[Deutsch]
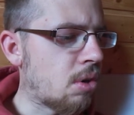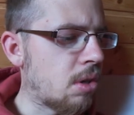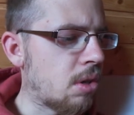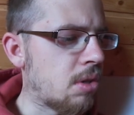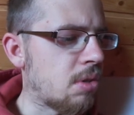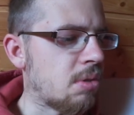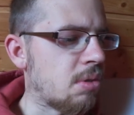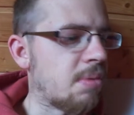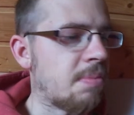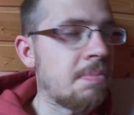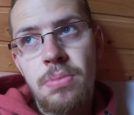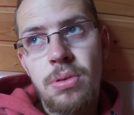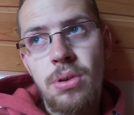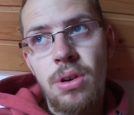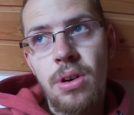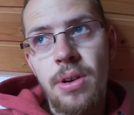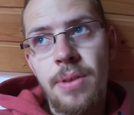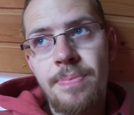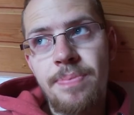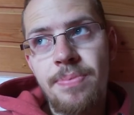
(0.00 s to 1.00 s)
heute.
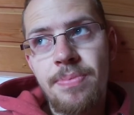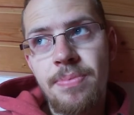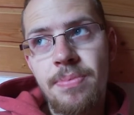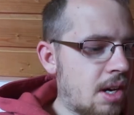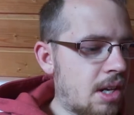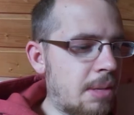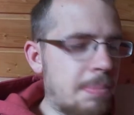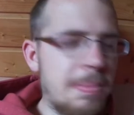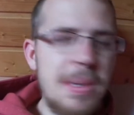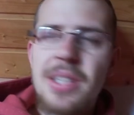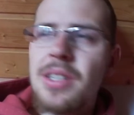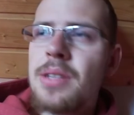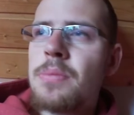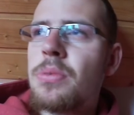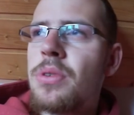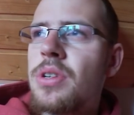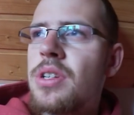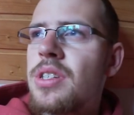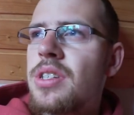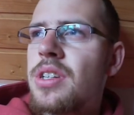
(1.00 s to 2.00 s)
Boah, die beste
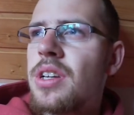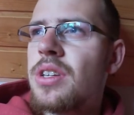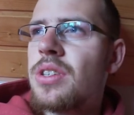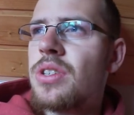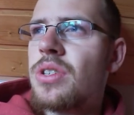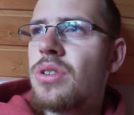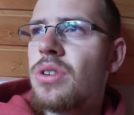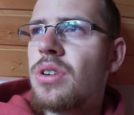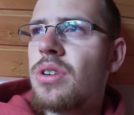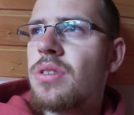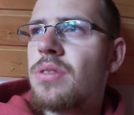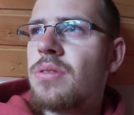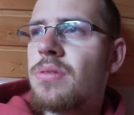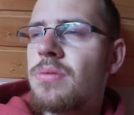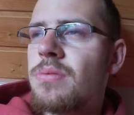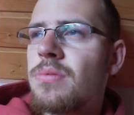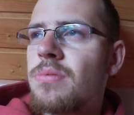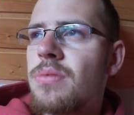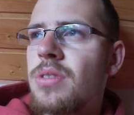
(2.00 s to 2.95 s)
Bundesliga-Saison,